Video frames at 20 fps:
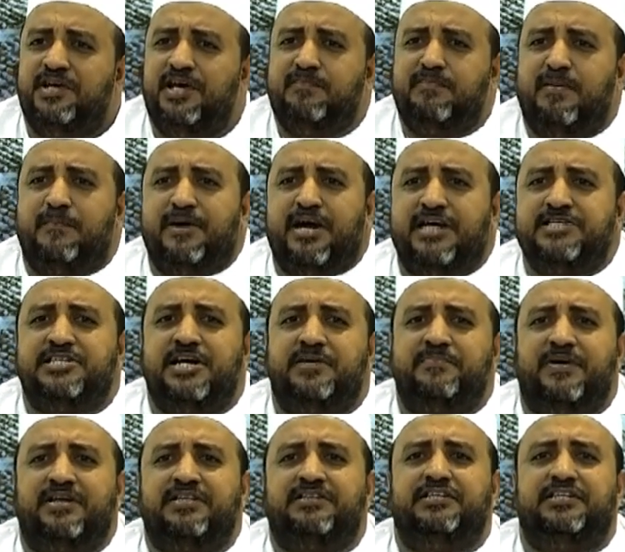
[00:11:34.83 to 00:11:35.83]
Imam mengajak
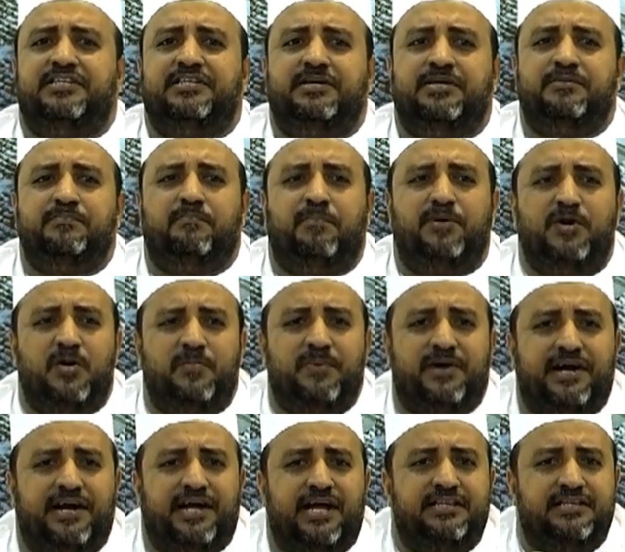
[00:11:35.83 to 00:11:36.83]
berhenti. Beliau
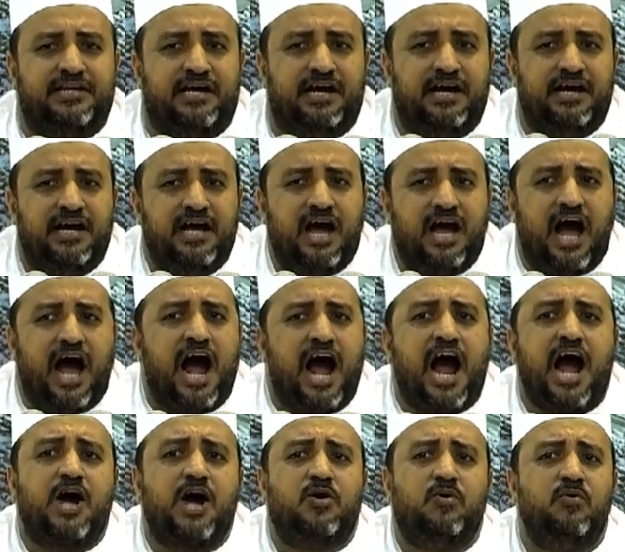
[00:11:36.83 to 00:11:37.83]
berkata,
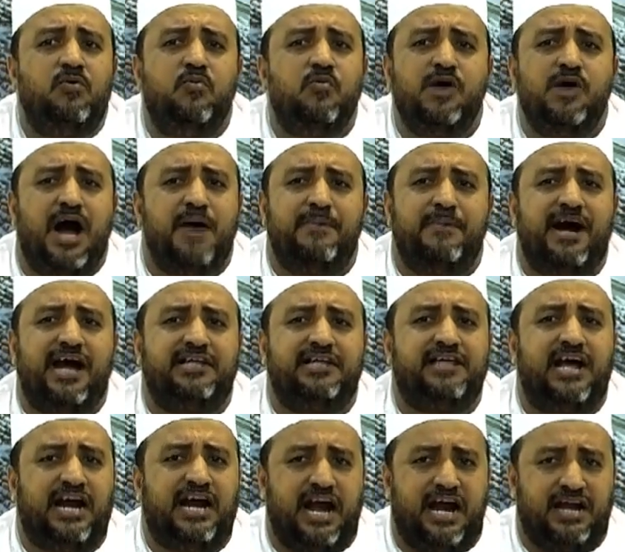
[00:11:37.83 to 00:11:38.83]
Aku nggak
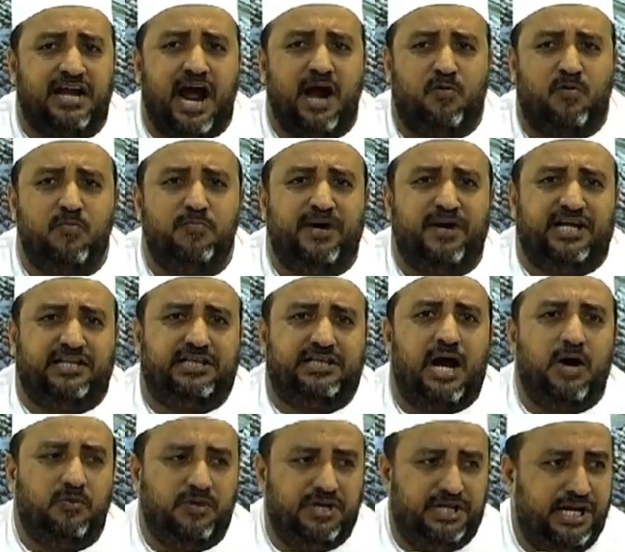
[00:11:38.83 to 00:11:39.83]
mengatakan aku
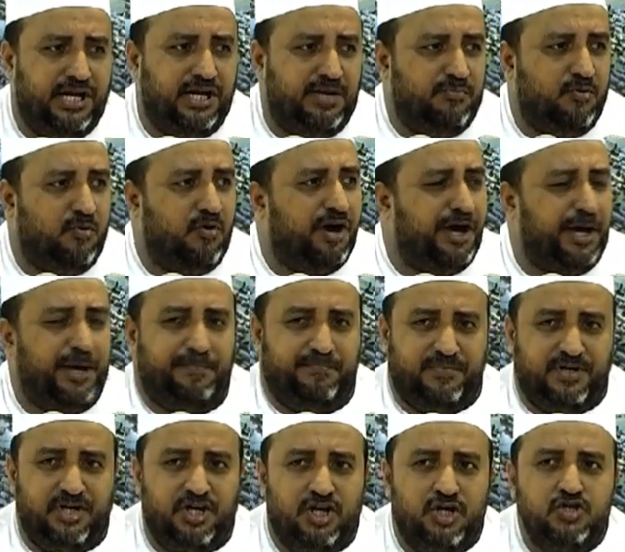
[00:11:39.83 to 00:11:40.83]
mengetahui ilmu gaib.
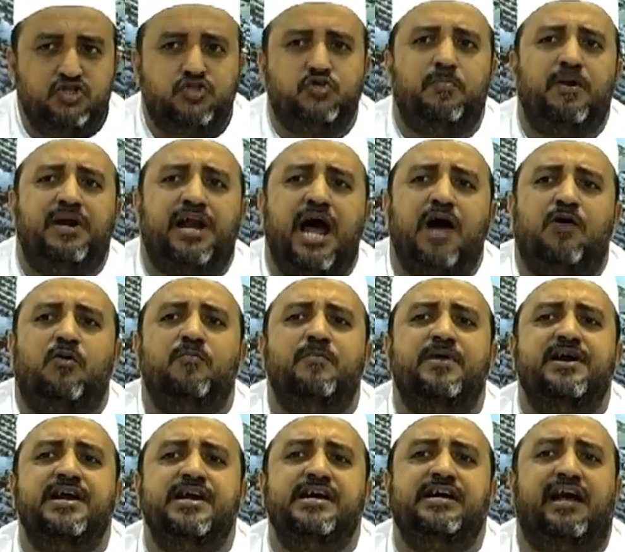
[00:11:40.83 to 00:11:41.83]
Cuman aku
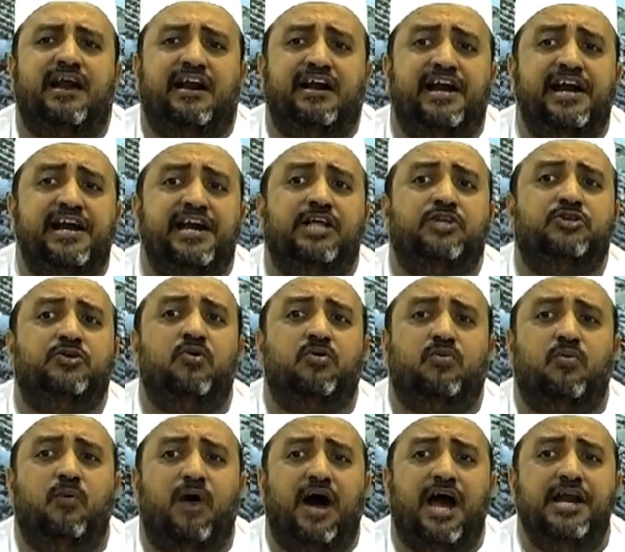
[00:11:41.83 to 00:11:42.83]
mendengar dari
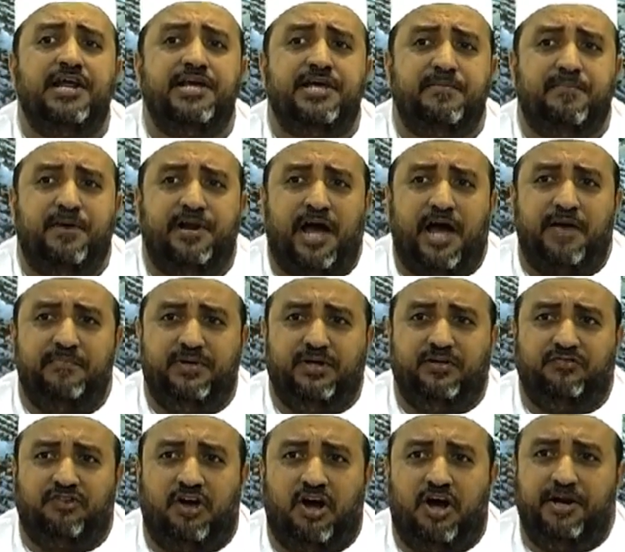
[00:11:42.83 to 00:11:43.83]
datukku Ali bin
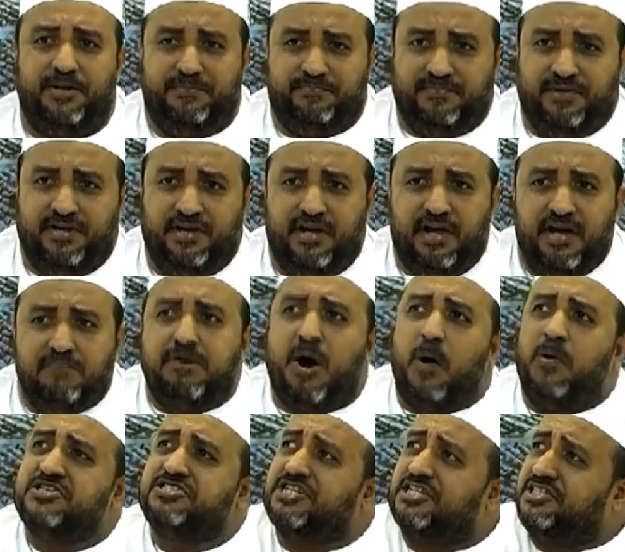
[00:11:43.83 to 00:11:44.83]
Abi Thalib
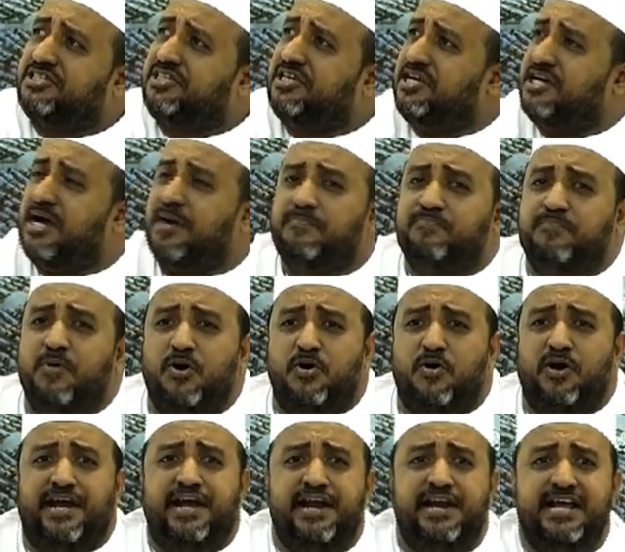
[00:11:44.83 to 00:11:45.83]
bahwa setiap
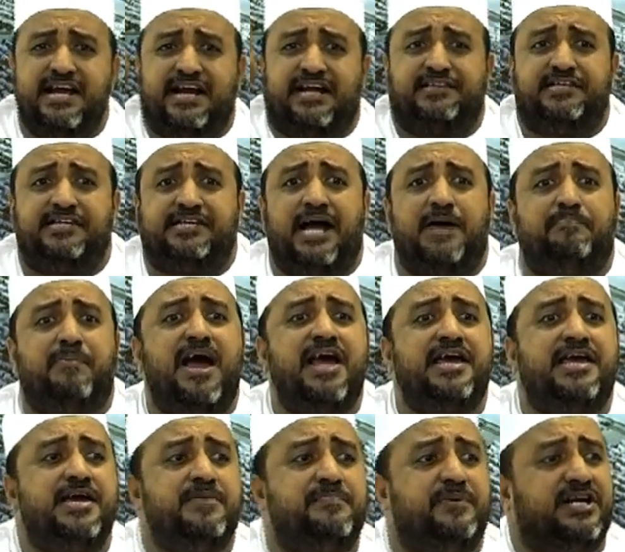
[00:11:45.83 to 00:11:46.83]
burung ini ketika
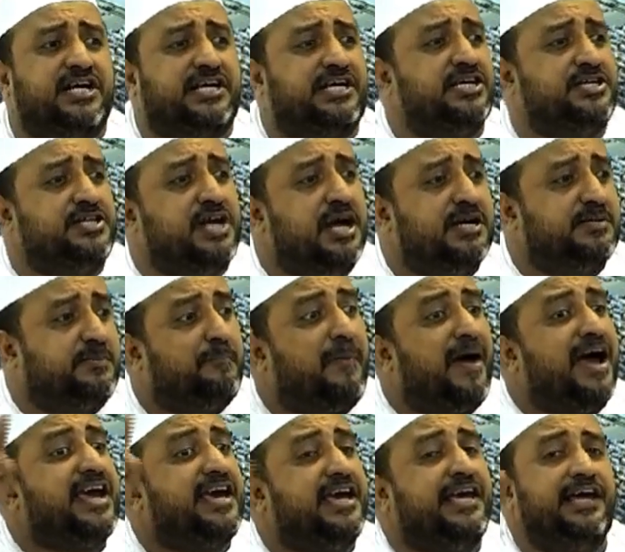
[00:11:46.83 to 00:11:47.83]
pagi berkit
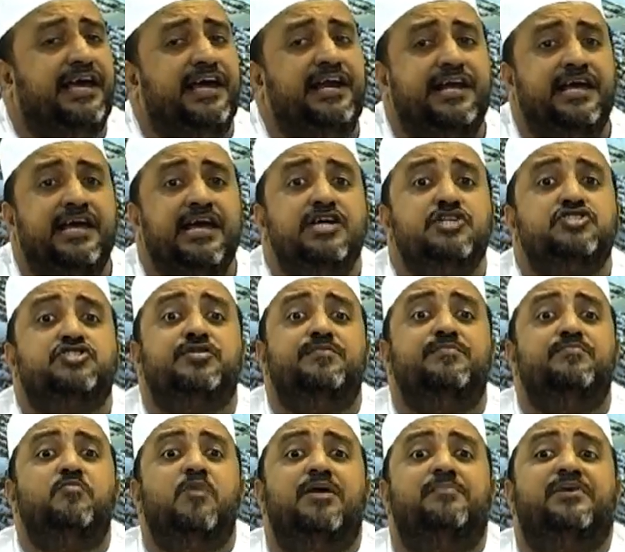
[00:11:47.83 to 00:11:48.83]
pagi ini
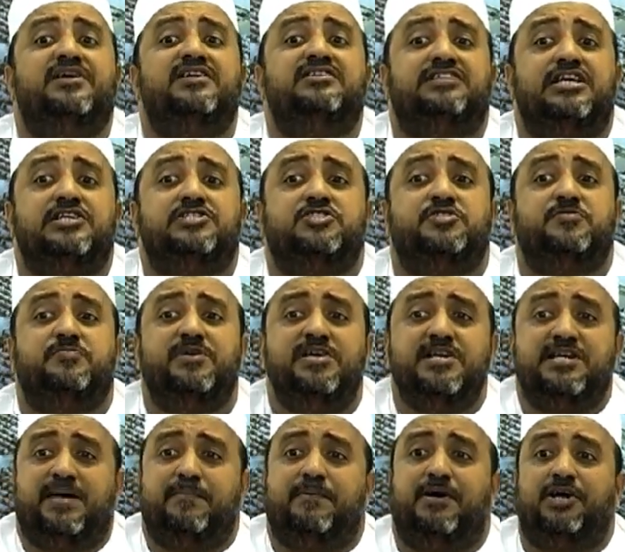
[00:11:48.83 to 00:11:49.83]
semua
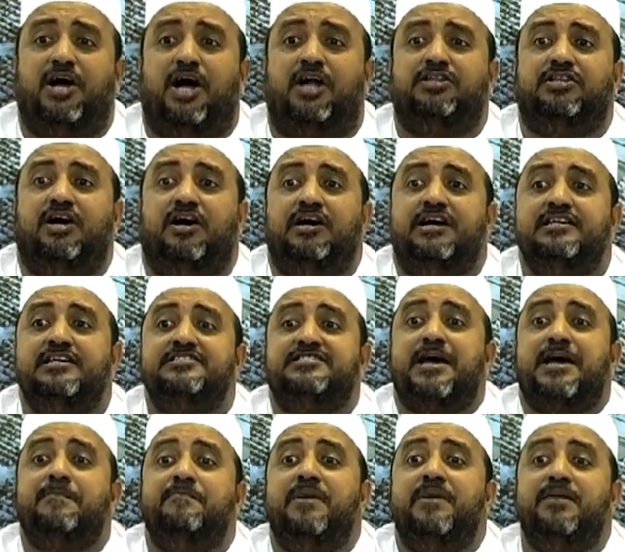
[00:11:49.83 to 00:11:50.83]
bertasbih kepada Allah
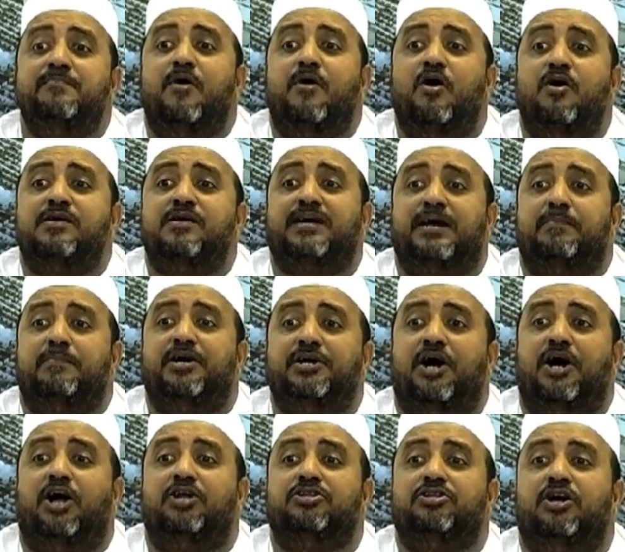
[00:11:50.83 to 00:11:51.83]
sambil mohon
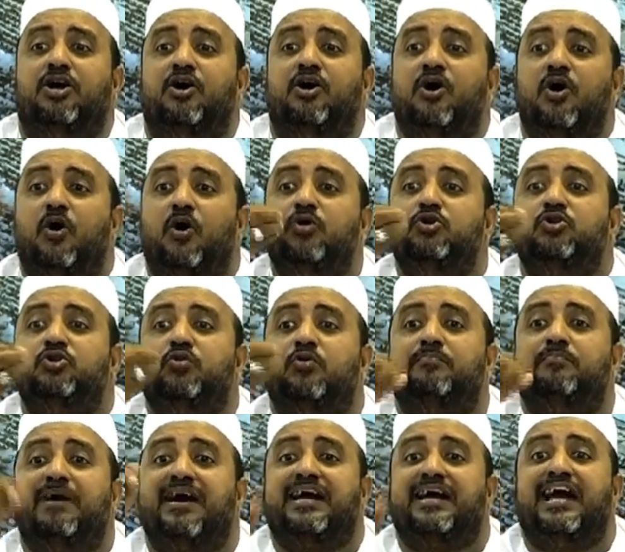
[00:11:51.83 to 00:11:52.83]
kepada Allah untuk
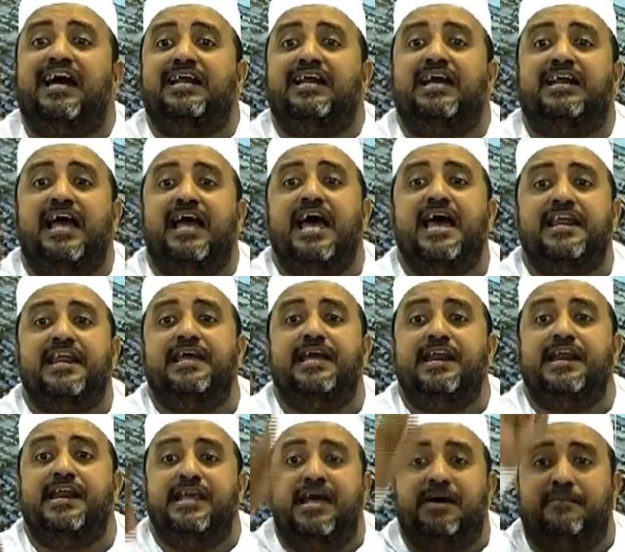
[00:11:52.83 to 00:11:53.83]
makanan hari
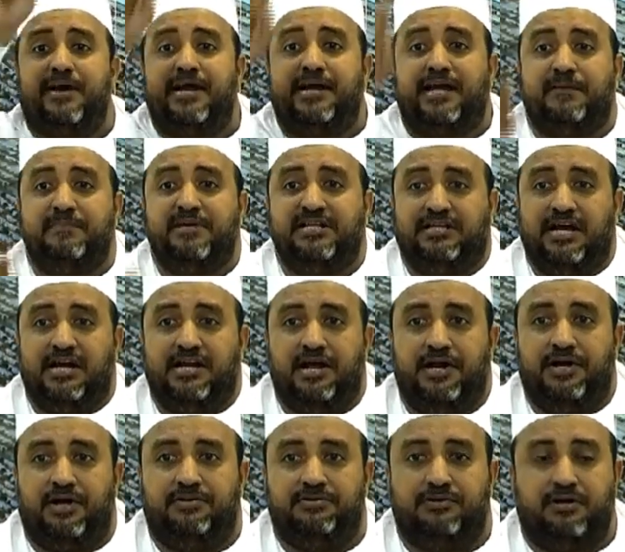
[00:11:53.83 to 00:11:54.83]
ini yang mereka minta
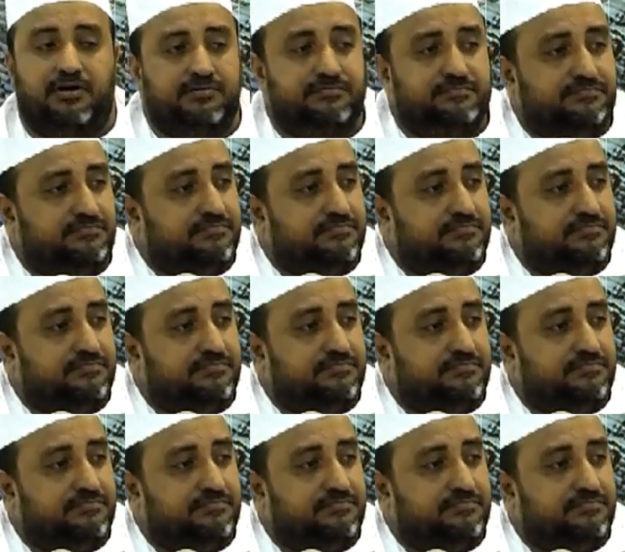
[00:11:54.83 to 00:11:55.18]
dari Allah.